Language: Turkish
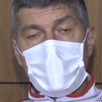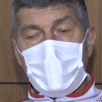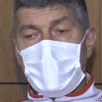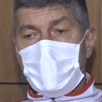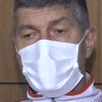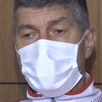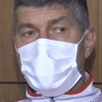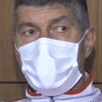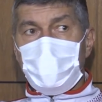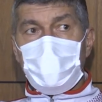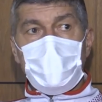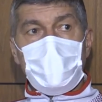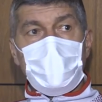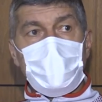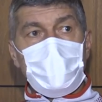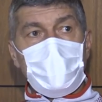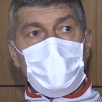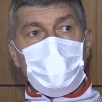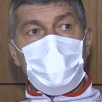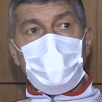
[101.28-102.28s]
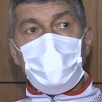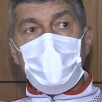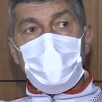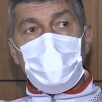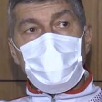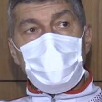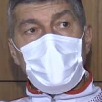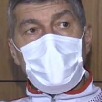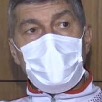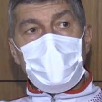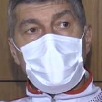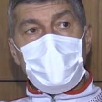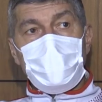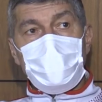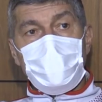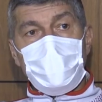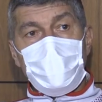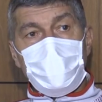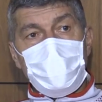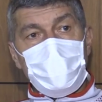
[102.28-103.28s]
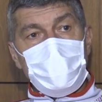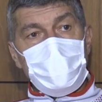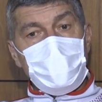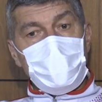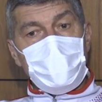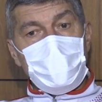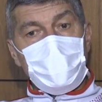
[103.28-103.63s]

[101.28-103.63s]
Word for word: Sonuna kadar çok iyi mücadele edeceğimiz,